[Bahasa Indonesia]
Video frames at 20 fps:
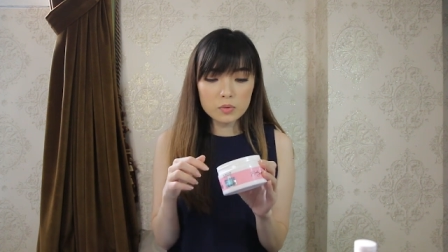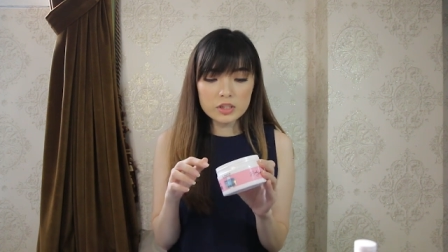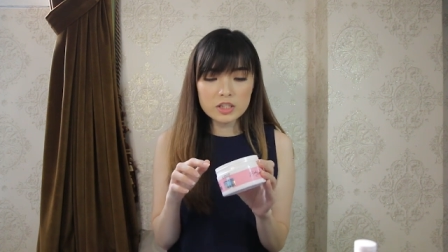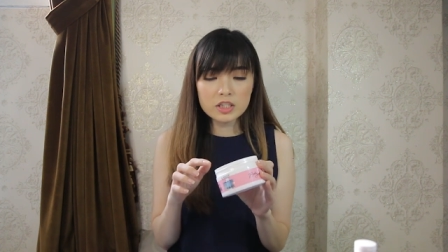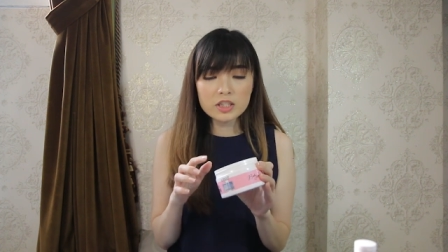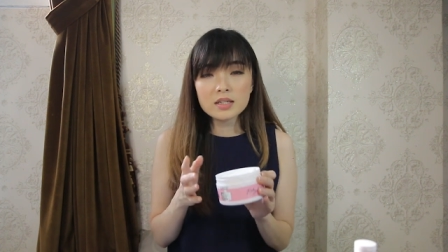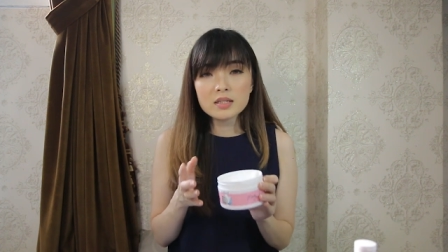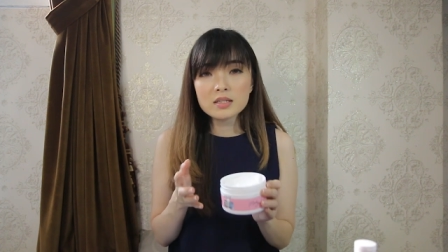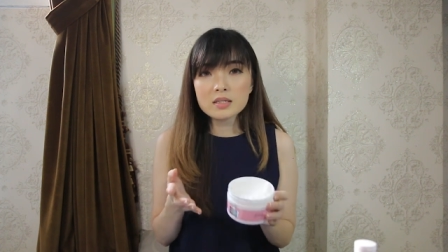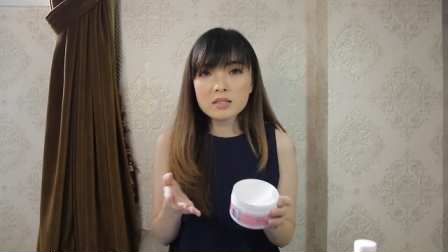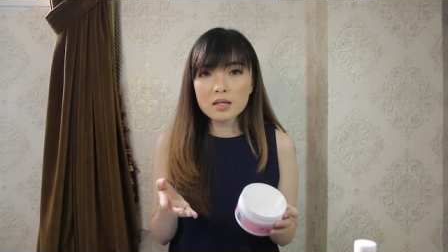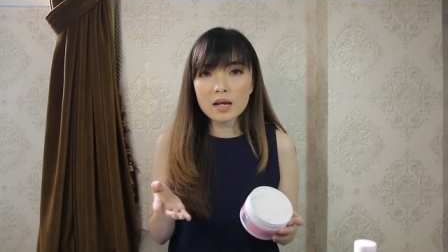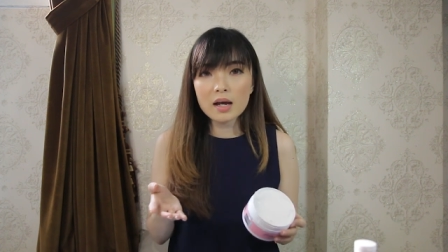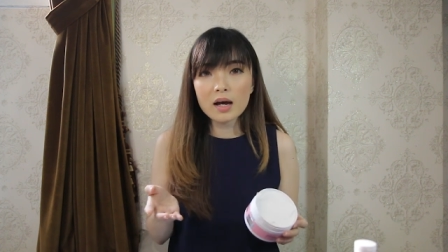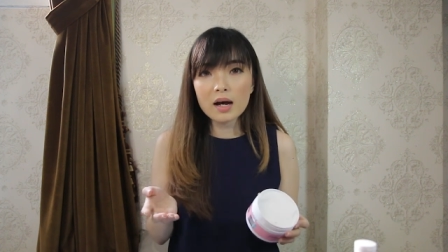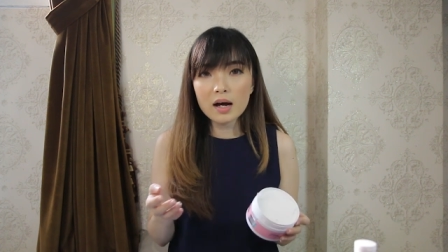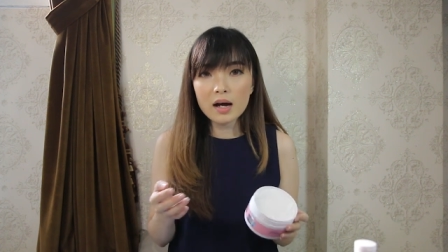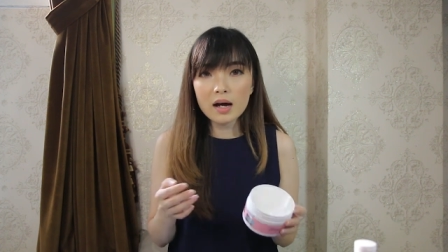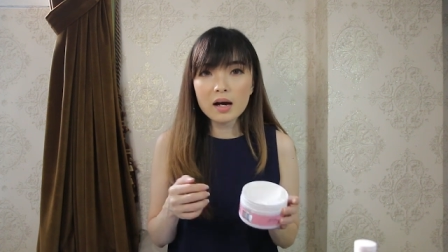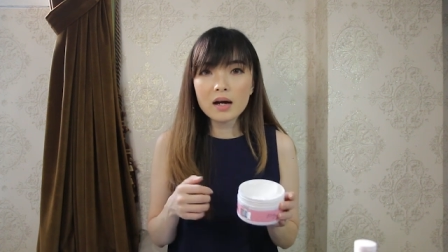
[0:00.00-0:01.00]
which is
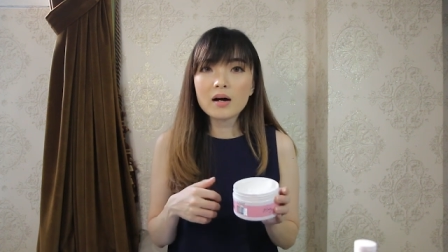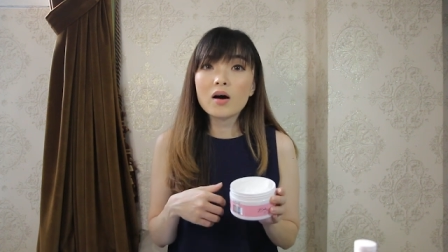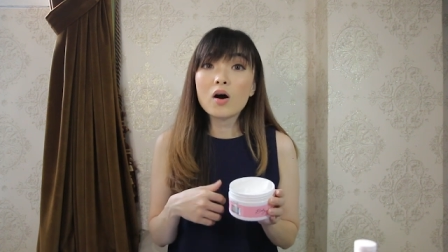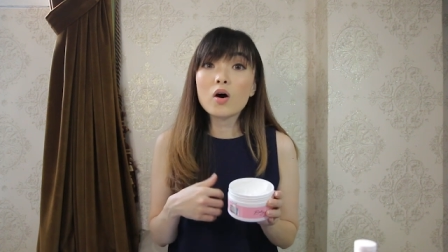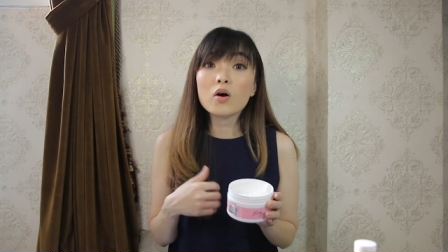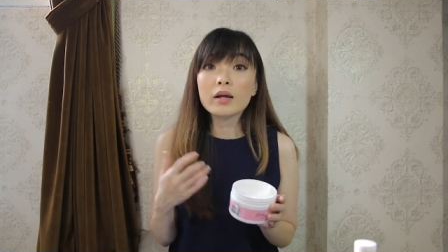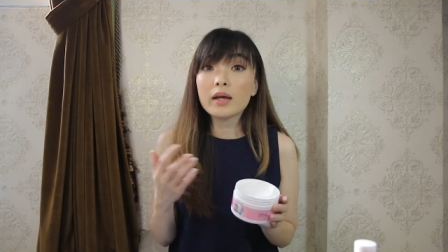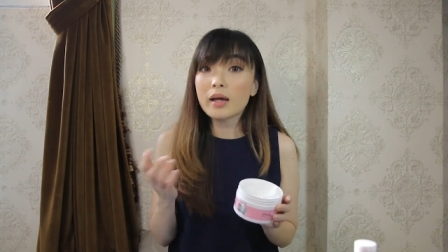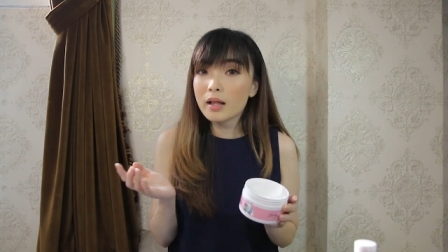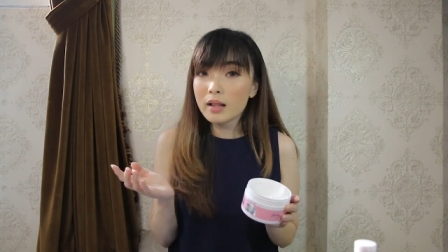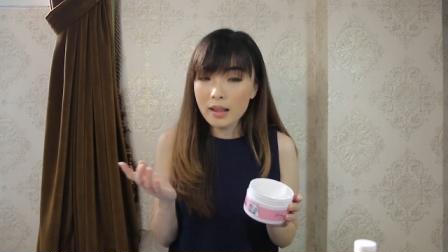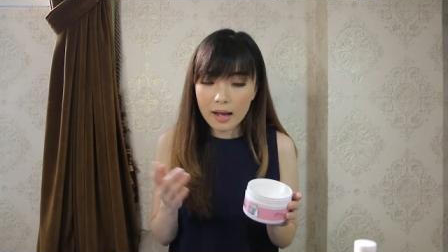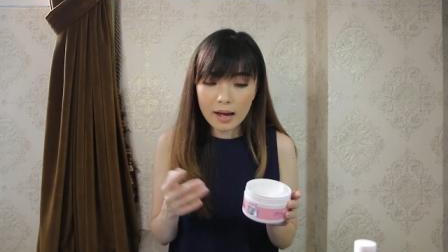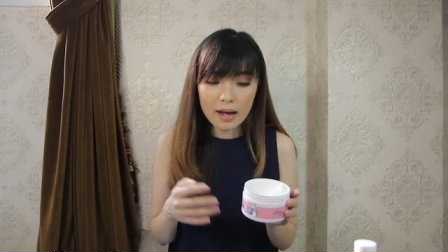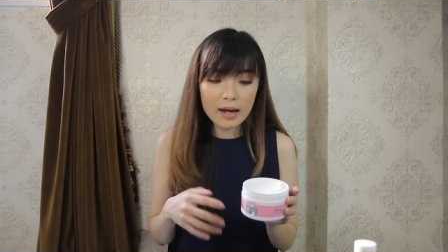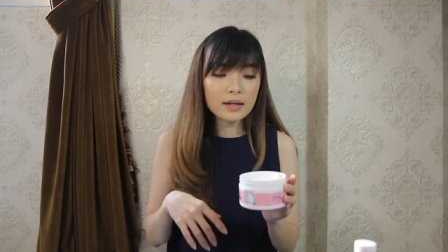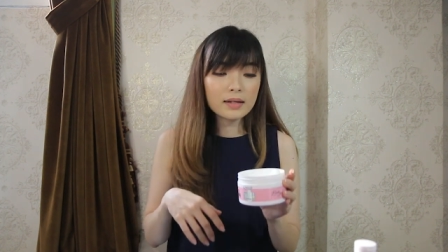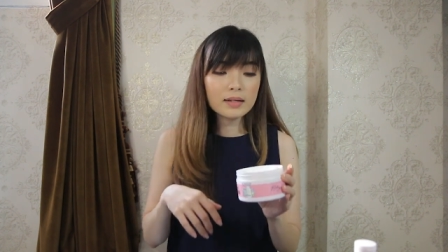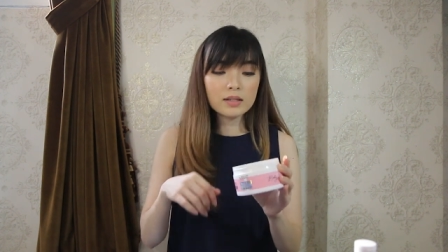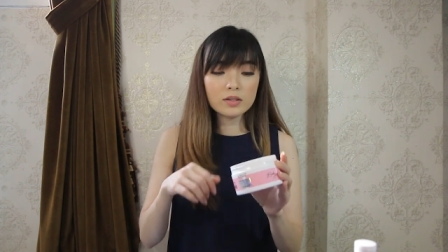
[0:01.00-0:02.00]
ya oke okay
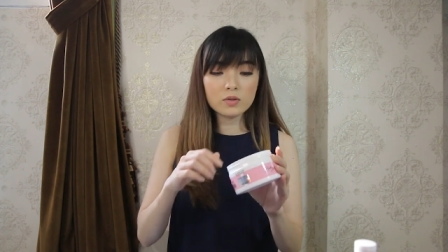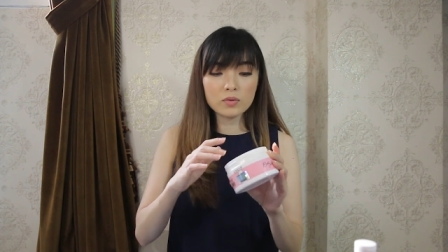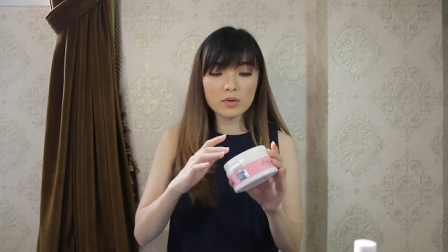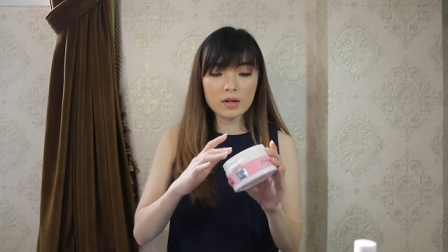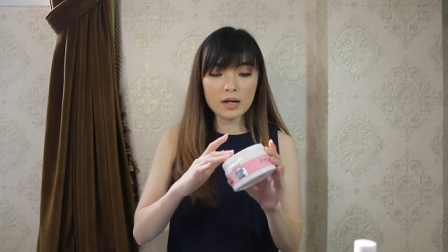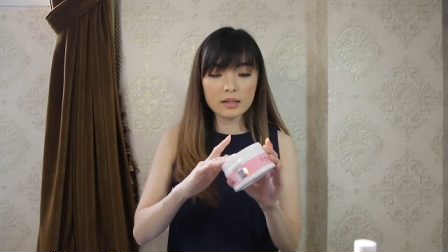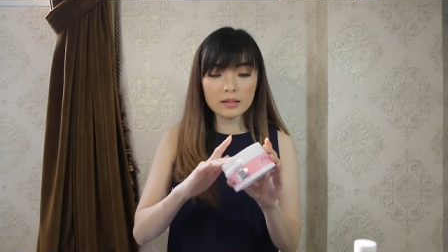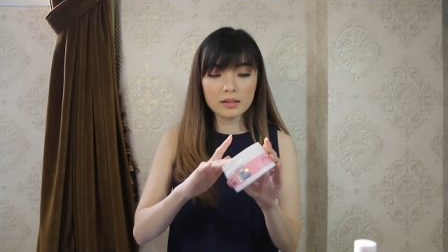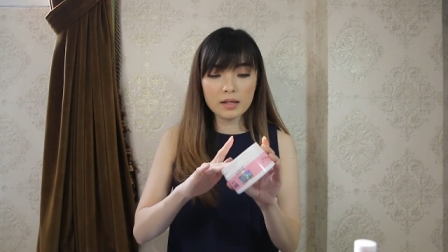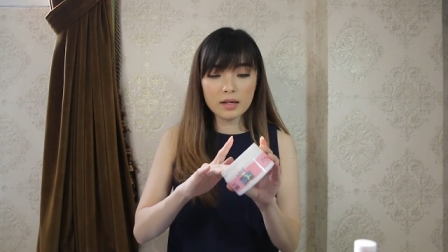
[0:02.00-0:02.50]
lah gitu kan